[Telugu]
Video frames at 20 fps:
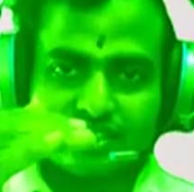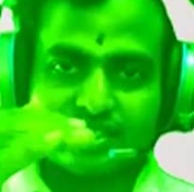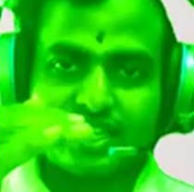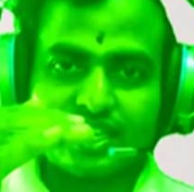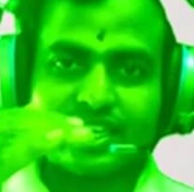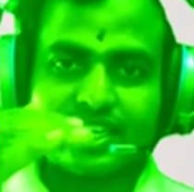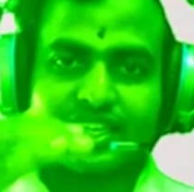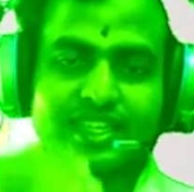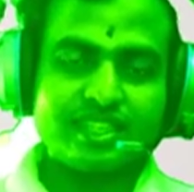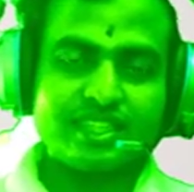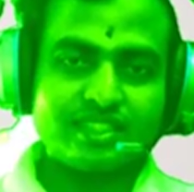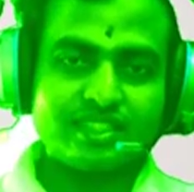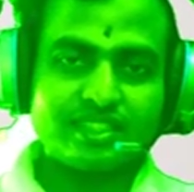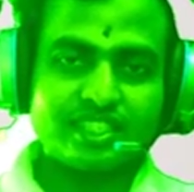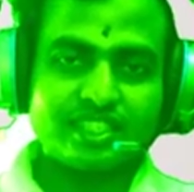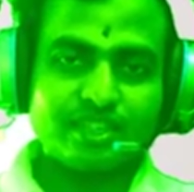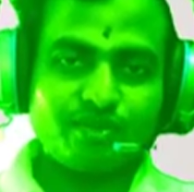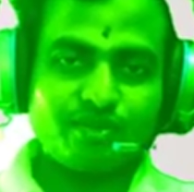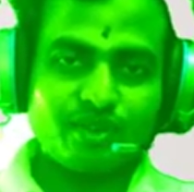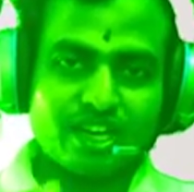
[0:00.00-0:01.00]
తగ్గించి
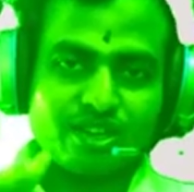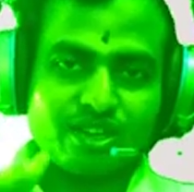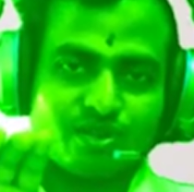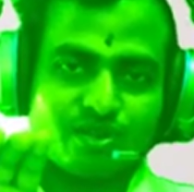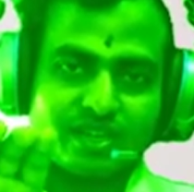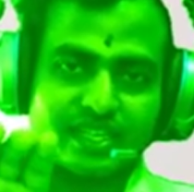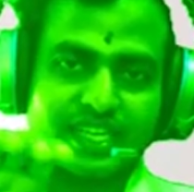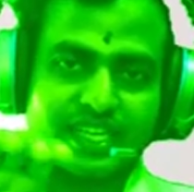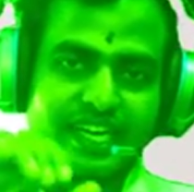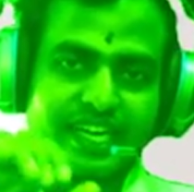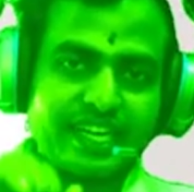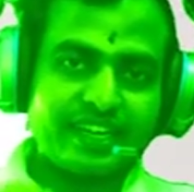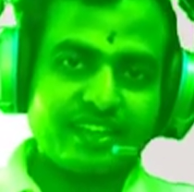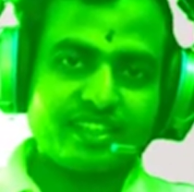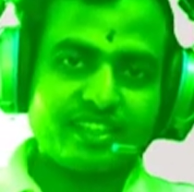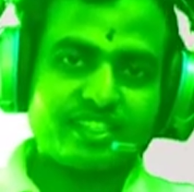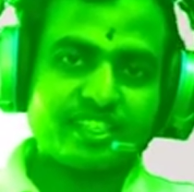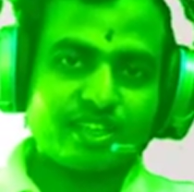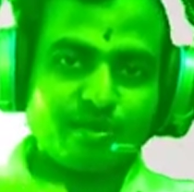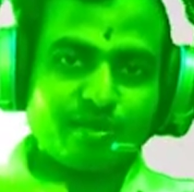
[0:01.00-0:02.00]
వాళ్ళకు ఒక టైటిల్
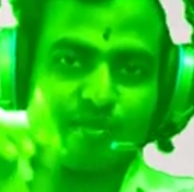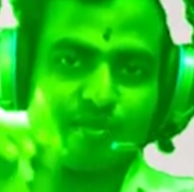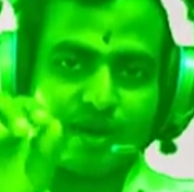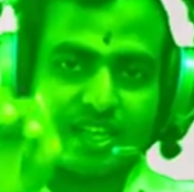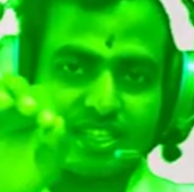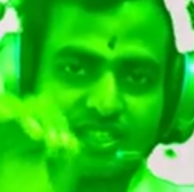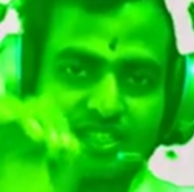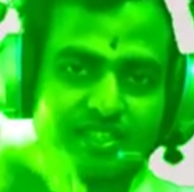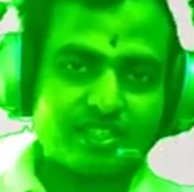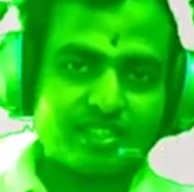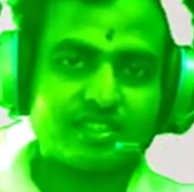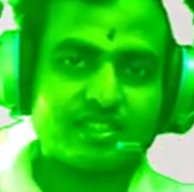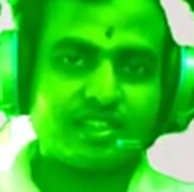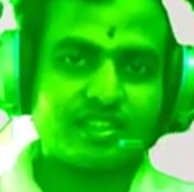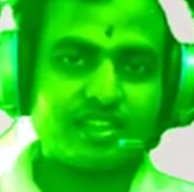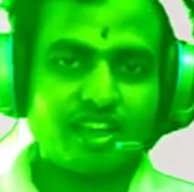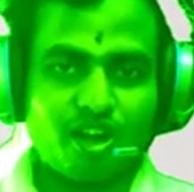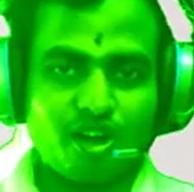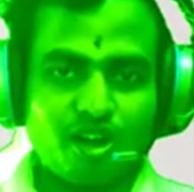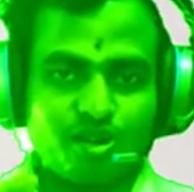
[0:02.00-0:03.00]
ఇచ్చారు మాస్టర్స్ అని
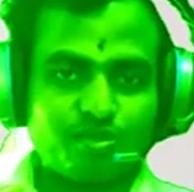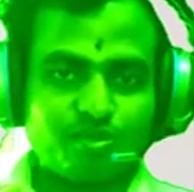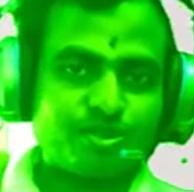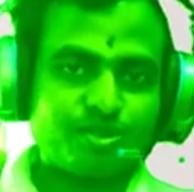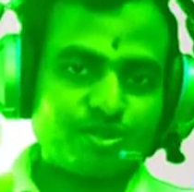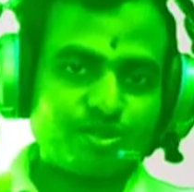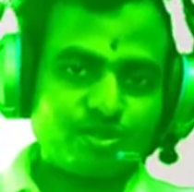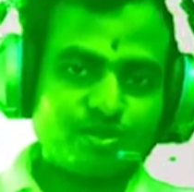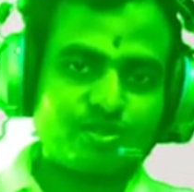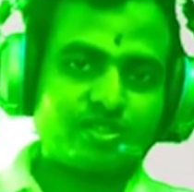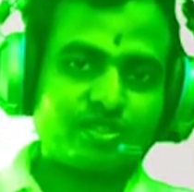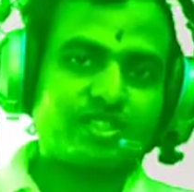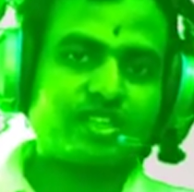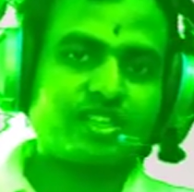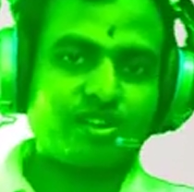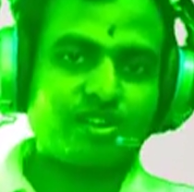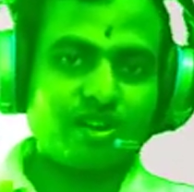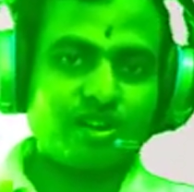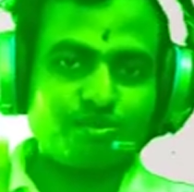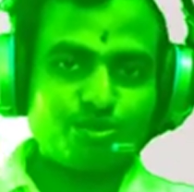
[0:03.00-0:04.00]
హనుమంతుడు
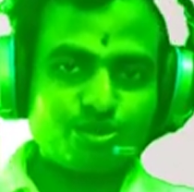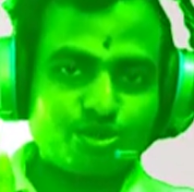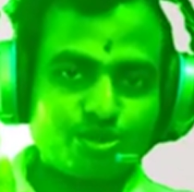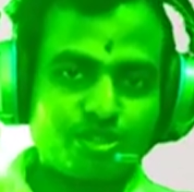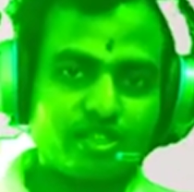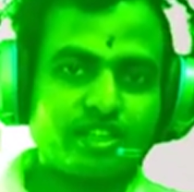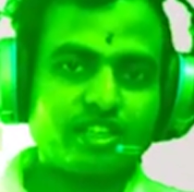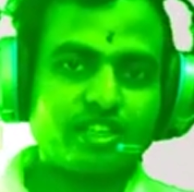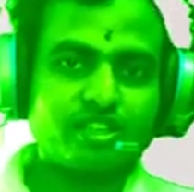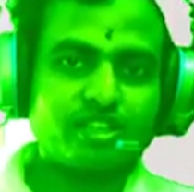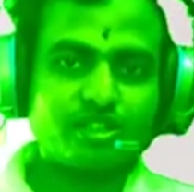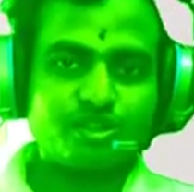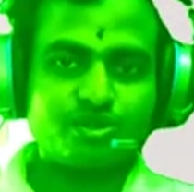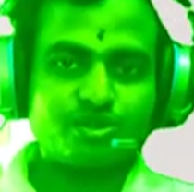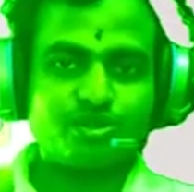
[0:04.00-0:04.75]
శ్రీరాముడు శ్రీకృష్ణుడు